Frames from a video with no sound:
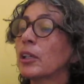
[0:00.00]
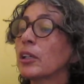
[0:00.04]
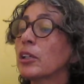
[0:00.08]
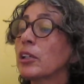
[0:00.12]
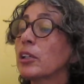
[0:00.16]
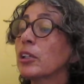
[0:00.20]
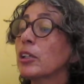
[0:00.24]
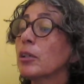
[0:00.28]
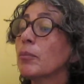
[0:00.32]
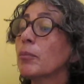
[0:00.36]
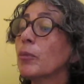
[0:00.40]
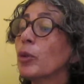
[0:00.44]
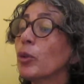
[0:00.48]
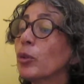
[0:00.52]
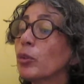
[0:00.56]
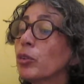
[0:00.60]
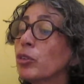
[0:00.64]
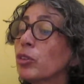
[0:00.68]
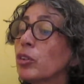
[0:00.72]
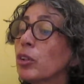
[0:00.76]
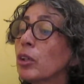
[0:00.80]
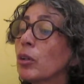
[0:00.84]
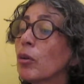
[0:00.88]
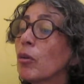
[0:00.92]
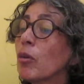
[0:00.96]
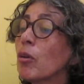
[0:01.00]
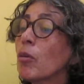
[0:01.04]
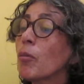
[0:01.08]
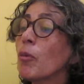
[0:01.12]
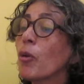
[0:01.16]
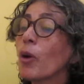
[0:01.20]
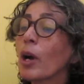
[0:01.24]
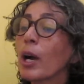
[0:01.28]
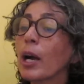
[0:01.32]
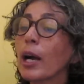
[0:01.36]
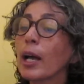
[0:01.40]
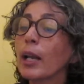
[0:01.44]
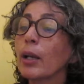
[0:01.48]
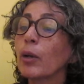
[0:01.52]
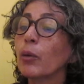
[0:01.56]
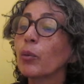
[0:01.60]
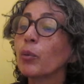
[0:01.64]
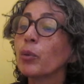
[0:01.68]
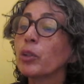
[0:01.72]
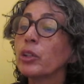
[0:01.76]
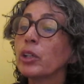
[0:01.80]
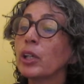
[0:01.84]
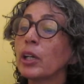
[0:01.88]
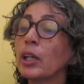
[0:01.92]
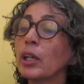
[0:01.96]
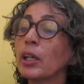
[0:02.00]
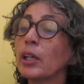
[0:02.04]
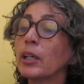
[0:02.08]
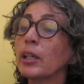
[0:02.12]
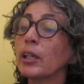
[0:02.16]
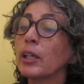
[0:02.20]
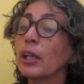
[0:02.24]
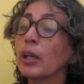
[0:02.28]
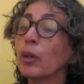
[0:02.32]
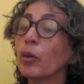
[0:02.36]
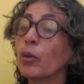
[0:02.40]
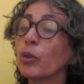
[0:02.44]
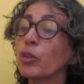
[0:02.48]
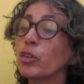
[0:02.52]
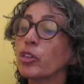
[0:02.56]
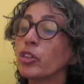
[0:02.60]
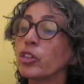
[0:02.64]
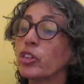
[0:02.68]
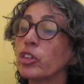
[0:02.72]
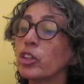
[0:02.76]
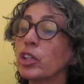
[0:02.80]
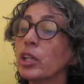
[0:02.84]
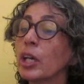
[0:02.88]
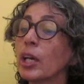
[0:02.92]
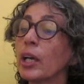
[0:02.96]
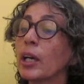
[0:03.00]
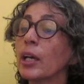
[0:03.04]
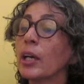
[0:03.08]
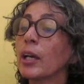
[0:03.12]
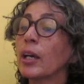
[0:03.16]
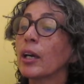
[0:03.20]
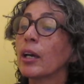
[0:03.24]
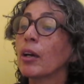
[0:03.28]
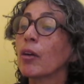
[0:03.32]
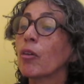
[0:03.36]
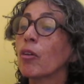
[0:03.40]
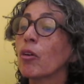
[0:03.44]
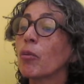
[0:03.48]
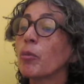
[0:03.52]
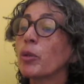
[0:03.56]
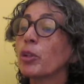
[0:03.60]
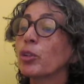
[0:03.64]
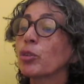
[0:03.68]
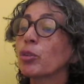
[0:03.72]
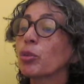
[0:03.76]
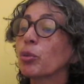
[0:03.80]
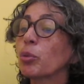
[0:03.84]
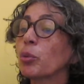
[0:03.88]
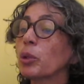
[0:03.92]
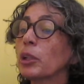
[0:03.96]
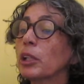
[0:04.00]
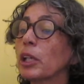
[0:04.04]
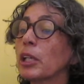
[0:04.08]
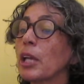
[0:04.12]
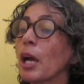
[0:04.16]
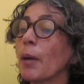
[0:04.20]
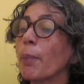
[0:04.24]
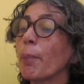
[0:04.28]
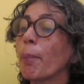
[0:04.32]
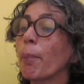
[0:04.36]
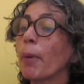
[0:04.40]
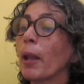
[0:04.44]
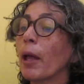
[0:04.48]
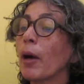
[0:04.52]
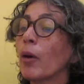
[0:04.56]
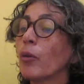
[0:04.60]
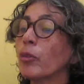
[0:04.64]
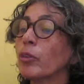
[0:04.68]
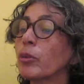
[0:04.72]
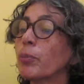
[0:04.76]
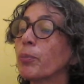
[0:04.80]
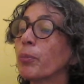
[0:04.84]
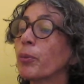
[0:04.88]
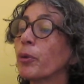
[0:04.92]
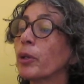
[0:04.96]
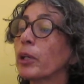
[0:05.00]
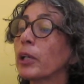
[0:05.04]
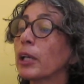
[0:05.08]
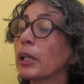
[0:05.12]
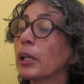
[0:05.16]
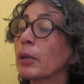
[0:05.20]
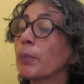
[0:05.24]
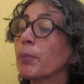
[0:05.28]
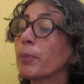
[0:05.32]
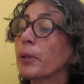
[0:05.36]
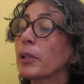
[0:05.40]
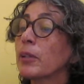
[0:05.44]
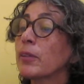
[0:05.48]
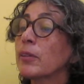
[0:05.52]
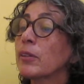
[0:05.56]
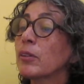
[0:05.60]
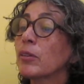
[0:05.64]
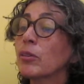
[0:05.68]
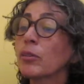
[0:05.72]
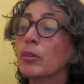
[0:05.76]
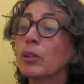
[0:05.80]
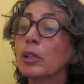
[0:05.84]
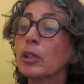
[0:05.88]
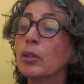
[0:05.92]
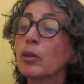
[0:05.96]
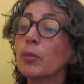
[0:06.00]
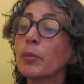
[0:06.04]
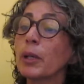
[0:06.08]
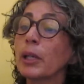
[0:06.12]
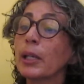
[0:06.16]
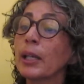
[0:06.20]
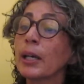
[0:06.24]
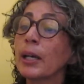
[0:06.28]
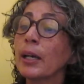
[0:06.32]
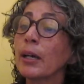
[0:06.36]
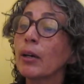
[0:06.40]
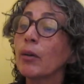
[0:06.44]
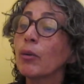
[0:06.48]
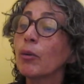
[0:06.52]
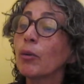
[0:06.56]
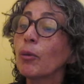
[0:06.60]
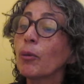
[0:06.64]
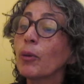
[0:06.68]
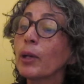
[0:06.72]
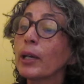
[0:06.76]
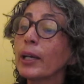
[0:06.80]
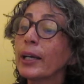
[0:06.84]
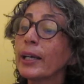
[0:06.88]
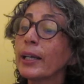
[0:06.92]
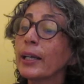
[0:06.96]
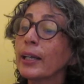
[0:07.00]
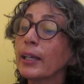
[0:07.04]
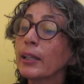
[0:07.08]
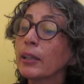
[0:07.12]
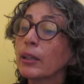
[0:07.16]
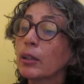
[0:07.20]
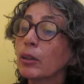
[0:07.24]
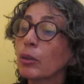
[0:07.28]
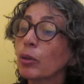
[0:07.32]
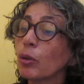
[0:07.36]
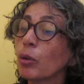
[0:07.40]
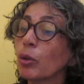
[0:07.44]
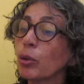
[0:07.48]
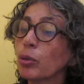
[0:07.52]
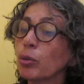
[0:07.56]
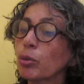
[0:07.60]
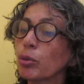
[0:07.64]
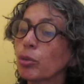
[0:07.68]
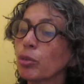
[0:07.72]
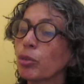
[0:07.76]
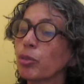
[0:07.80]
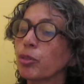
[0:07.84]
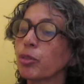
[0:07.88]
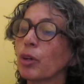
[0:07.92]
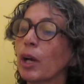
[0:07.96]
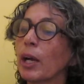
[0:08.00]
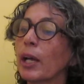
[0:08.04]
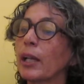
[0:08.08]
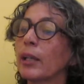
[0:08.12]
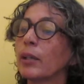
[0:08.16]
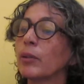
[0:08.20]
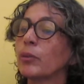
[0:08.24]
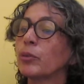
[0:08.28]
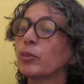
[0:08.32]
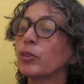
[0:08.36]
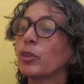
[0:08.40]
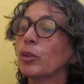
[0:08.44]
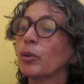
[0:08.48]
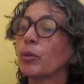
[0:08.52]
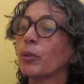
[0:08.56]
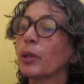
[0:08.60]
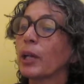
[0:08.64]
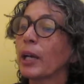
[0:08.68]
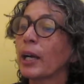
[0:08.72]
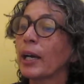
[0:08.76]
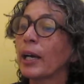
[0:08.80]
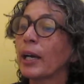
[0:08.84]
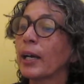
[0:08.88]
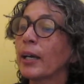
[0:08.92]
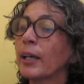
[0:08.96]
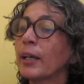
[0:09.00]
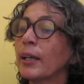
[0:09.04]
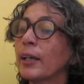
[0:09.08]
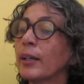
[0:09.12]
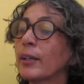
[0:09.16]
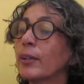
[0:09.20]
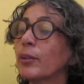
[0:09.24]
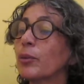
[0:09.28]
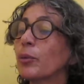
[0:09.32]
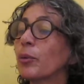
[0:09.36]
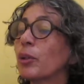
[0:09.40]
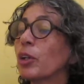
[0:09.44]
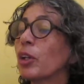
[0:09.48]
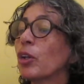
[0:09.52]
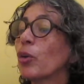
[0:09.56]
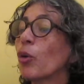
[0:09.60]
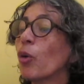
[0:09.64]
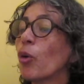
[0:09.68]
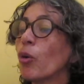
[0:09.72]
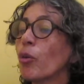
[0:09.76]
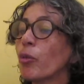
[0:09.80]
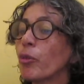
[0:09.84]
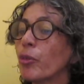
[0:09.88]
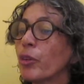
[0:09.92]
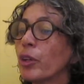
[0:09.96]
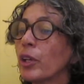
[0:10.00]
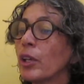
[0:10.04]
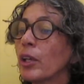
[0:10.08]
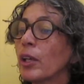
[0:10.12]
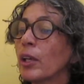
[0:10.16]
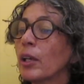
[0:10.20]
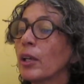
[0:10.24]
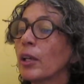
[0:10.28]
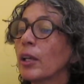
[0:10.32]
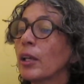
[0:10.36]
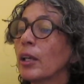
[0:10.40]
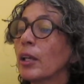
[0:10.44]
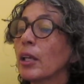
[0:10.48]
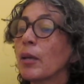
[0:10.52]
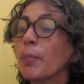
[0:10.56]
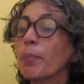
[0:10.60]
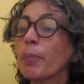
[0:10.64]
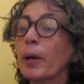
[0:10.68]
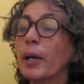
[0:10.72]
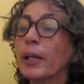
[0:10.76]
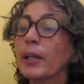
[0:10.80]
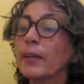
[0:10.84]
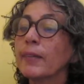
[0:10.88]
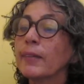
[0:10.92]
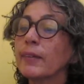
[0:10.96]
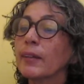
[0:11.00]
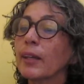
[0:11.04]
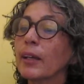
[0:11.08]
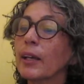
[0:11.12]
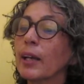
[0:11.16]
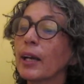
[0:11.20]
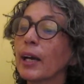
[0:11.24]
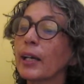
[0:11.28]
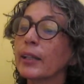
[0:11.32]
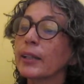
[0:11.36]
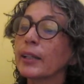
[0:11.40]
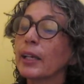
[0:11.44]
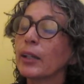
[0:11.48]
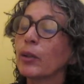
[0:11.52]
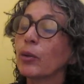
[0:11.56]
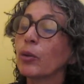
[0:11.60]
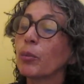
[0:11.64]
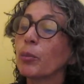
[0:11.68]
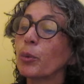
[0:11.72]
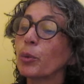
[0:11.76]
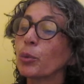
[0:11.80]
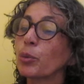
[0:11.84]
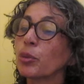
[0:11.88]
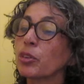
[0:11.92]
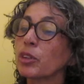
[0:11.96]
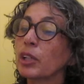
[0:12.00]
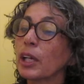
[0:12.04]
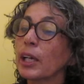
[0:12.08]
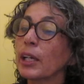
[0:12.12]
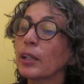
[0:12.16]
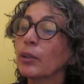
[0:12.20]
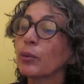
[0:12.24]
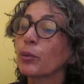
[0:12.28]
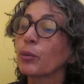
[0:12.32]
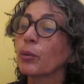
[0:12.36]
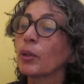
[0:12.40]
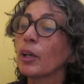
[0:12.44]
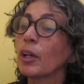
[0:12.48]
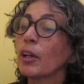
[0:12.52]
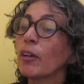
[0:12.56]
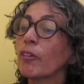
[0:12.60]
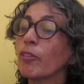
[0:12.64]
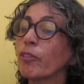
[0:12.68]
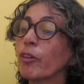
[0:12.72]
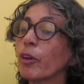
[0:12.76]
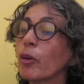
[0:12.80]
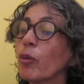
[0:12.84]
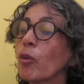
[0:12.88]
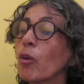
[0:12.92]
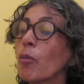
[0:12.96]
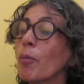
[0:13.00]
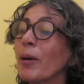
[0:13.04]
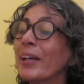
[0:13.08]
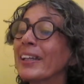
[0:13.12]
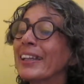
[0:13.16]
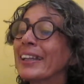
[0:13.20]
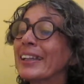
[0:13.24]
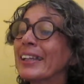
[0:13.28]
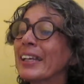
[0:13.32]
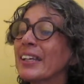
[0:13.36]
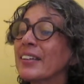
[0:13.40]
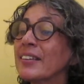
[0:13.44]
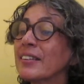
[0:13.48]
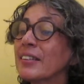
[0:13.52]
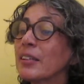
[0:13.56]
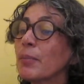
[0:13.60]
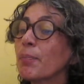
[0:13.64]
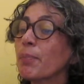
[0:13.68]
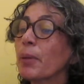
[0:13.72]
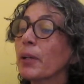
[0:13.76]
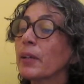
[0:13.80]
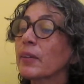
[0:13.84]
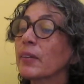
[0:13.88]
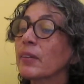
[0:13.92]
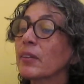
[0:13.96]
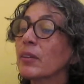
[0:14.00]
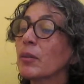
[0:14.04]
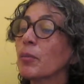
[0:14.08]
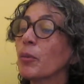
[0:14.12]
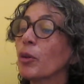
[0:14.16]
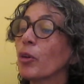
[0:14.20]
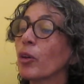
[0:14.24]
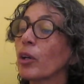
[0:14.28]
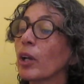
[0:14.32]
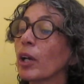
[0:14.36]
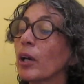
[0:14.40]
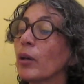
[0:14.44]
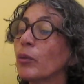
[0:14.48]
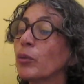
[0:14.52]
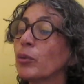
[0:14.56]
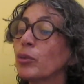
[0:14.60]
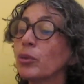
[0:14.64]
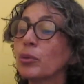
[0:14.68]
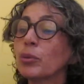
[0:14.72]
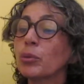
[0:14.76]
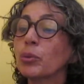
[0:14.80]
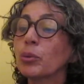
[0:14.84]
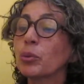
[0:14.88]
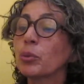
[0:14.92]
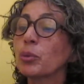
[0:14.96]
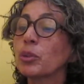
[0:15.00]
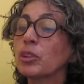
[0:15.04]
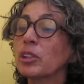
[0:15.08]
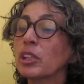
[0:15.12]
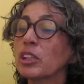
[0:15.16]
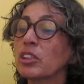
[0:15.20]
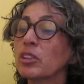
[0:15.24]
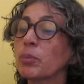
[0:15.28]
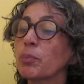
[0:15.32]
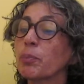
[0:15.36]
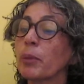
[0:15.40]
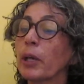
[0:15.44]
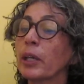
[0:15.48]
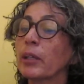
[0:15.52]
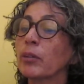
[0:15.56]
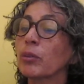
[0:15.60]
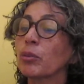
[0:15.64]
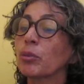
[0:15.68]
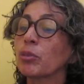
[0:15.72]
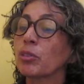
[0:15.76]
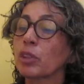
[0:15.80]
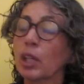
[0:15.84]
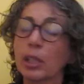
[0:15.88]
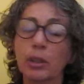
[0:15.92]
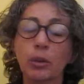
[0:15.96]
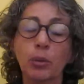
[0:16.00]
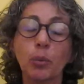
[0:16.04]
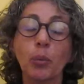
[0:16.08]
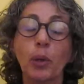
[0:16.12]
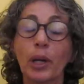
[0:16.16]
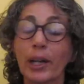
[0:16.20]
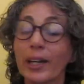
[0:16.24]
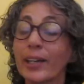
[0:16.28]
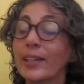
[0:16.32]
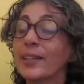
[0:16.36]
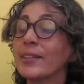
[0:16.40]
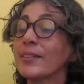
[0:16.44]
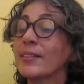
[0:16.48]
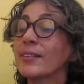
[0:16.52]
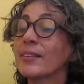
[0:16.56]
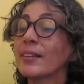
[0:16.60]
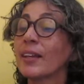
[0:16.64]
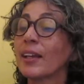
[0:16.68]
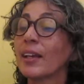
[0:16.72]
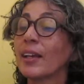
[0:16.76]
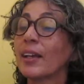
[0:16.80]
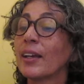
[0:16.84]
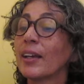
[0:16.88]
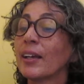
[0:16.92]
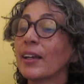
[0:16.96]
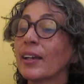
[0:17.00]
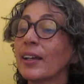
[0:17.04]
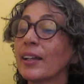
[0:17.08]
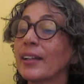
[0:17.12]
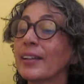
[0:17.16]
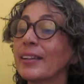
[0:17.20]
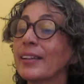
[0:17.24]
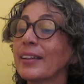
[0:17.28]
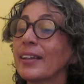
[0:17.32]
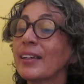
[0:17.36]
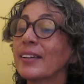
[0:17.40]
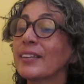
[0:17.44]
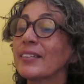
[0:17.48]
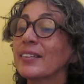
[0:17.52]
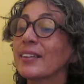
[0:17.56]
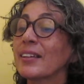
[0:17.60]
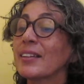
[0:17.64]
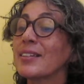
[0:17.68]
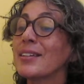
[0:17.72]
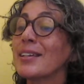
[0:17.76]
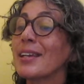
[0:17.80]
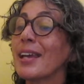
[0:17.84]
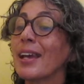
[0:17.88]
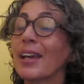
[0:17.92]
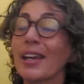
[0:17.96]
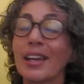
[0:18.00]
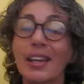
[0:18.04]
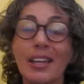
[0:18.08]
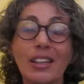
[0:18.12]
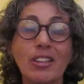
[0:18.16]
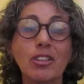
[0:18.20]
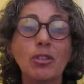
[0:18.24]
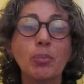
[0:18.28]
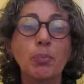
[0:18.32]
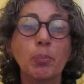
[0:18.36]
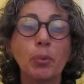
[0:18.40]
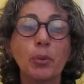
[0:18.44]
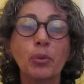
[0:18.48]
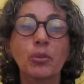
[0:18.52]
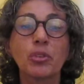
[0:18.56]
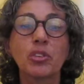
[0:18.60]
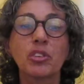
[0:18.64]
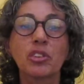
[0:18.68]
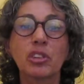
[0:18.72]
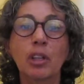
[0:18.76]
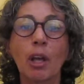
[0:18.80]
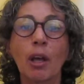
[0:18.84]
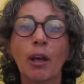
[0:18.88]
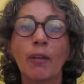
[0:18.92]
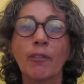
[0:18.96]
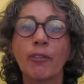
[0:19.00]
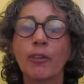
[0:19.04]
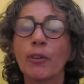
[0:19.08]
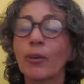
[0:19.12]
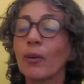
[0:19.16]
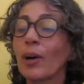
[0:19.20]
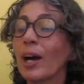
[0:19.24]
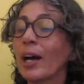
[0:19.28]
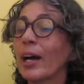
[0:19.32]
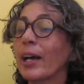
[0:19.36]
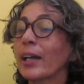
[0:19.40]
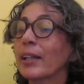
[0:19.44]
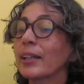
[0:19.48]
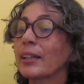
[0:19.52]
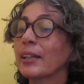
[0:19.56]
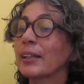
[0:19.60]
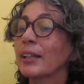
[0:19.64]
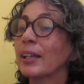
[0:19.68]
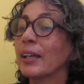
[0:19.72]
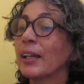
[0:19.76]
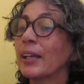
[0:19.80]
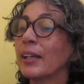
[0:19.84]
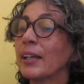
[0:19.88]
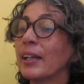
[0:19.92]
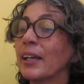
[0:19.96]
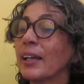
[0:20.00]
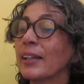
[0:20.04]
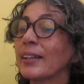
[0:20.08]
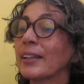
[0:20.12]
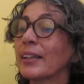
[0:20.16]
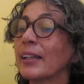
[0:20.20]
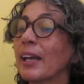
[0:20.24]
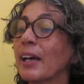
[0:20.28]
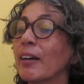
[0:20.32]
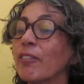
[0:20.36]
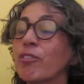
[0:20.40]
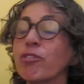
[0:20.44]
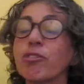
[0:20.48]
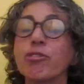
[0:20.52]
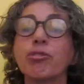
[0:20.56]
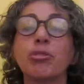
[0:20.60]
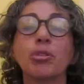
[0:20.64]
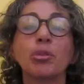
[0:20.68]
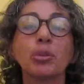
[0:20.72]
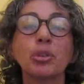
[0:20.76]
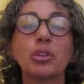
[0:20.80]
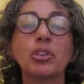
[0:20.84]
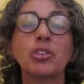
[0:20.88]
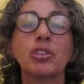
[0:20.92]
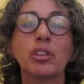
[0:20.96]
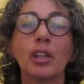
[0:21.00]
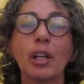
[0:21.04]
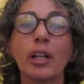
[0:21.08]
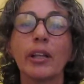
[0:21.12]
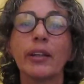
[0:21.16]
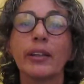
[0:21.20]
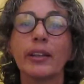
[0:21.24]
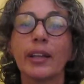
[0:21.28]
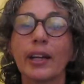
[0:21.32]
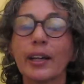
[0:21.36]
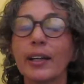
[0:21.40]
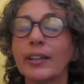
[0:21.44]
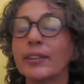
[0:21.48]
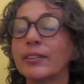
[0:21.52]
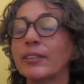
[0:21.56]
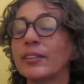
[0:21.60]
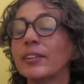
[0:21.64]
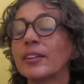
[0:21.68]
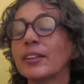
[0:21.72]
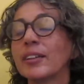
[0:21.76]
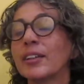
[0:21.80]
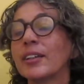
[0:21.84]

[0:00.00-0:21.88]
Chamou-se como calúnia e elogia, como insulta e aplaude, porque era preciso denominar o lugar em que todos falam de lugar do que houve e parece que cada nome usado foi como antecipação moral de um dos aspectos atuais dessa irresponsável artéria da futilidade.